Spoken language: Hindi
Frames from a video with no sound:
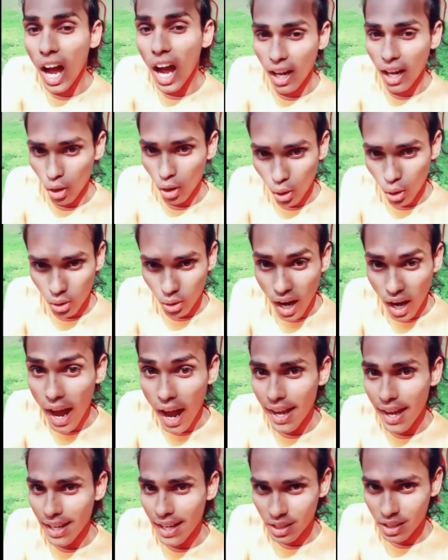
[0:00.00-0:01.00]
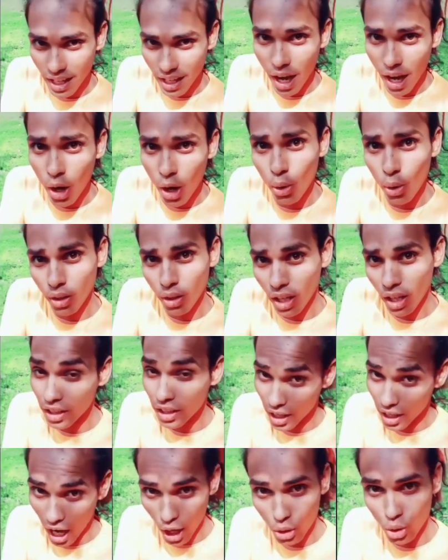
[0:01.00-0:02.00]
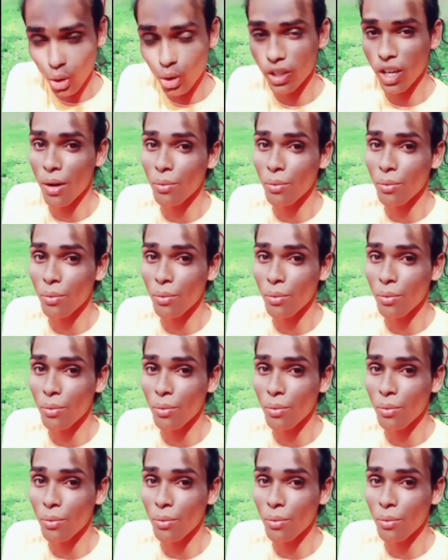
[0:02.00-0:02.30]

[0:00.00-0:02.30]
हेलो गाइस क्या हो गया नाराज हो क्या